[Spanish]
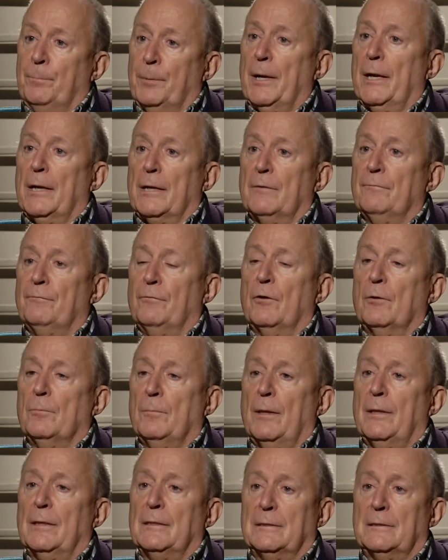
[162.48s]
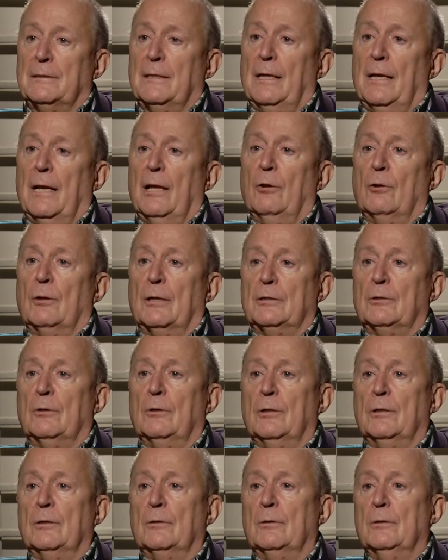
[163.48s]
reforma desde el lado
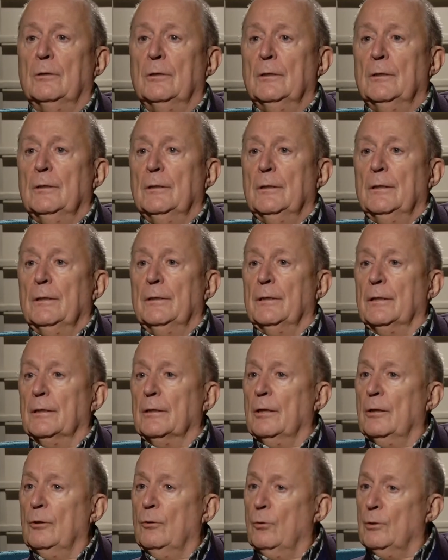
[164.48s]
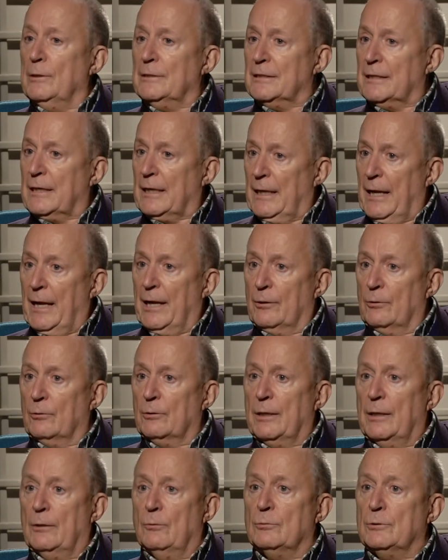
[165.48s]
católico. No es claro
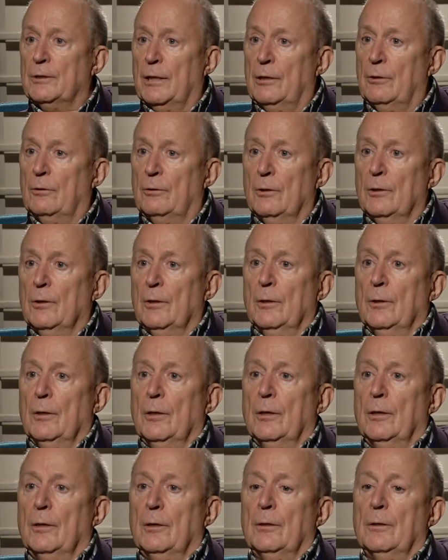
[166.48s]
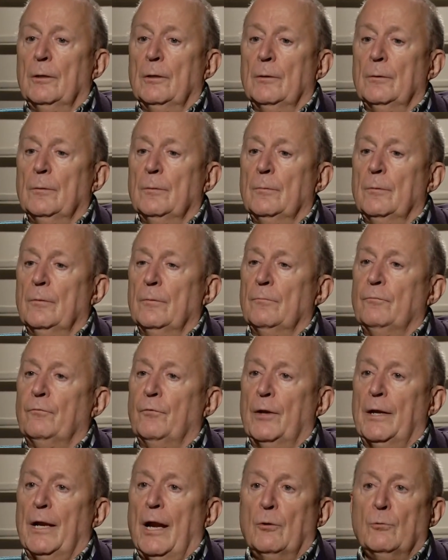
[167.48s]
que Lutero eh,
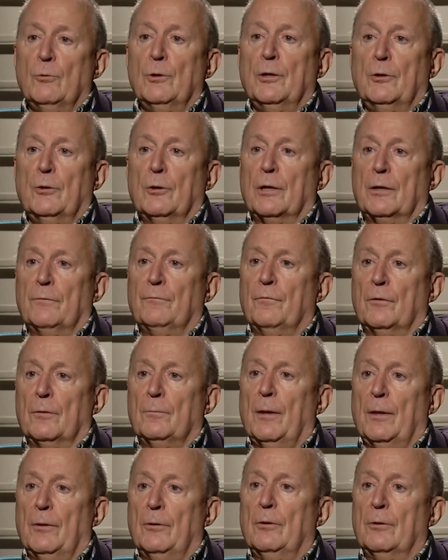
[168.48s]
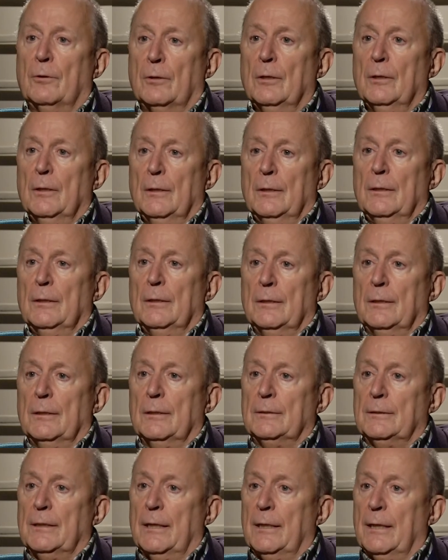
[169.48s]
fuera el único reformador.
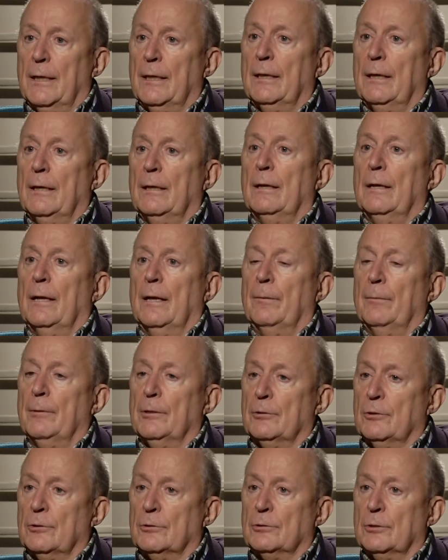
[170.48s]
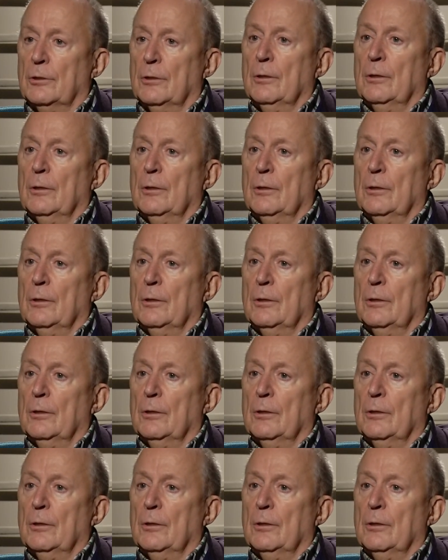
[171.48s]
Eh, tiene elementos